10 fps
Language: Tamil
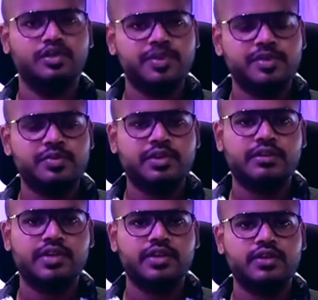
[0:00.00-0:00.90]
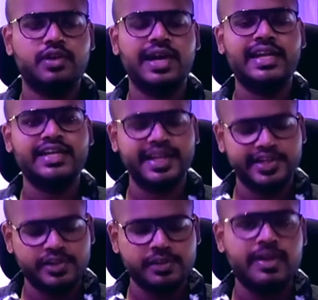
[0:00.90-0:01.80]
ஒர்க் ஸ்பேஸ் பொறுத்த வரைக்கும் ஹைலி
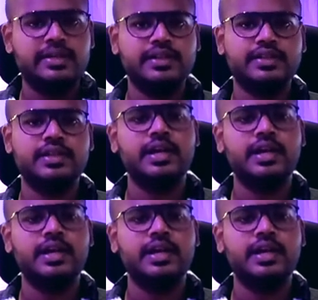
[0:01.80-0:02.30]
எக்யூப்ட் அண்ட்